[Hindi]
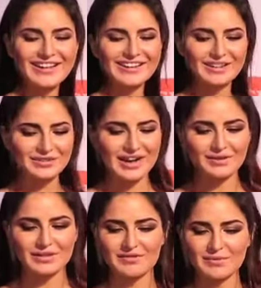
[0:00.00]
हैं
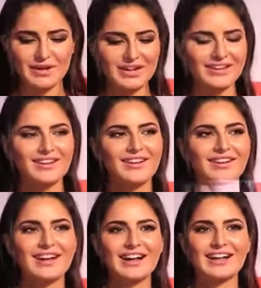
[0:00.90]
लेकिन कैट के लिए
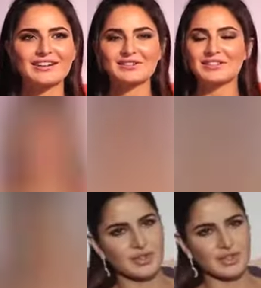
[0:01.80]
आने वाला वक्त
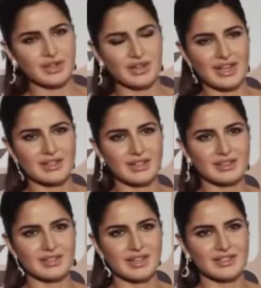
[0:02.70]
काफी अच्छा
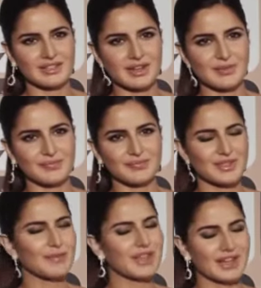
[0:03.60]
माना जा रहा है
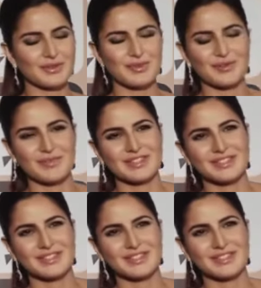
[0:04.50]
क्योंकि कैट